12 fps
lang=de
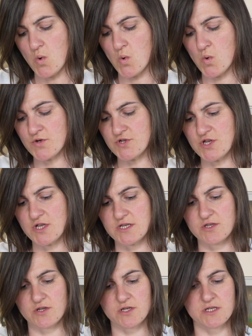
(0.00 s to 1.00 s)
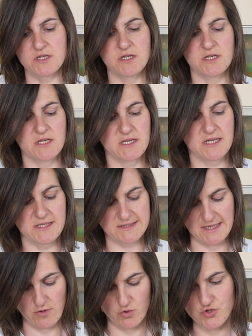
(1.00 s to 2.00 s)
und dann geht
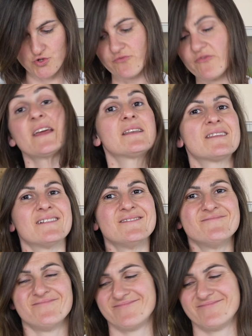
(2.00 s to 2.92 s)
es auch schon weiter.